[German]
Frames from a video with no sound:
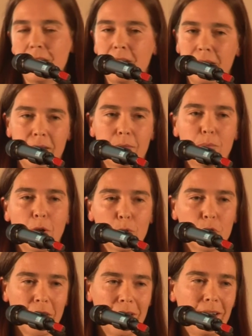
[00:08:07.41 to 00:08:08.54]
die ich jetzt
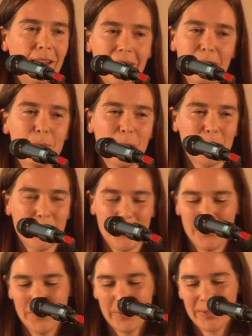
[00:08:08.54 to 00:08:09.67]
pauschal alle
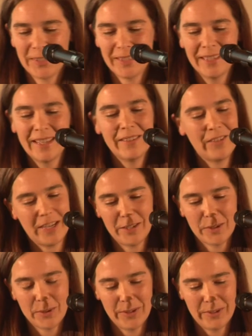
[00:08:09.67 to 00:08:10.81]
begrüßen möchte,
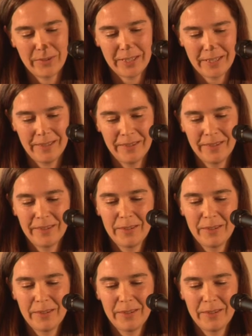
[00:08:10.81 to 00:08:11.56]
weiterzuentwickeln.